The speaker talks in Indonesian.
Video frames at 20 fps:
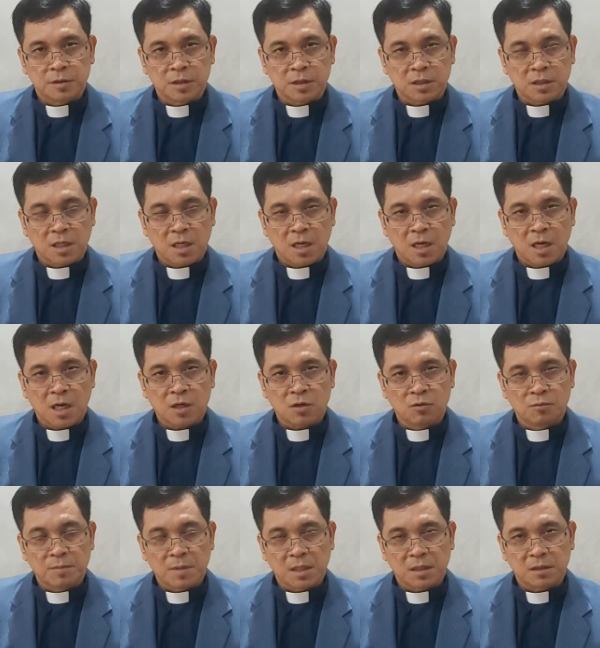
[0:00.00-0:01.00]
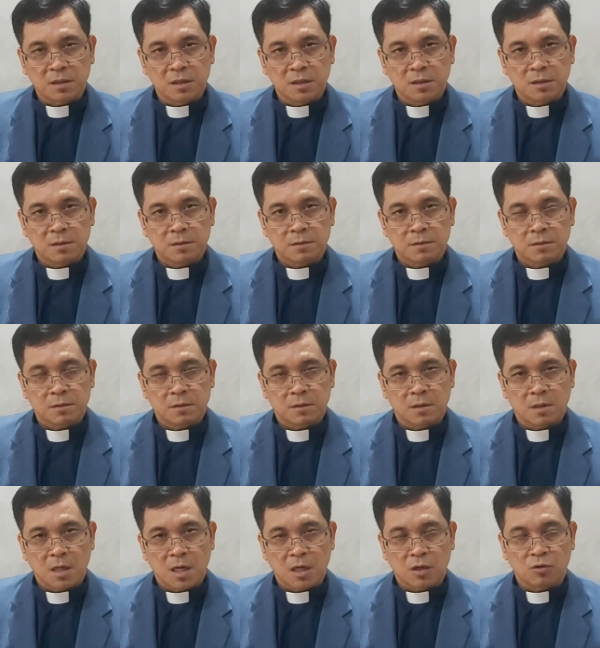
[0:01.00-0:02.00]
jika aku mati
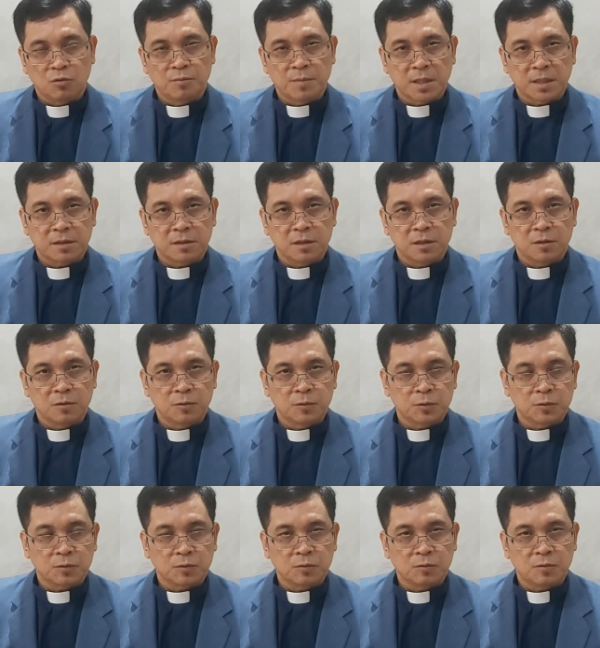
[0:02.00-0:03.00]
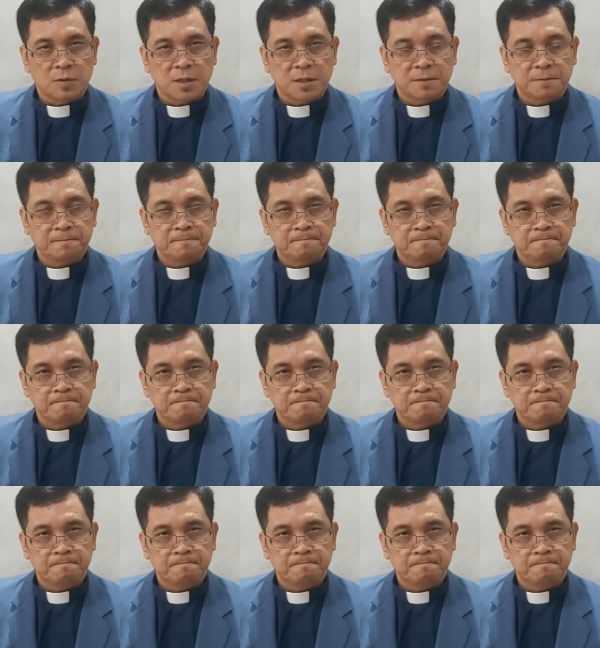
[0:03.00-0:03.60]
aku mati untuk Tuhan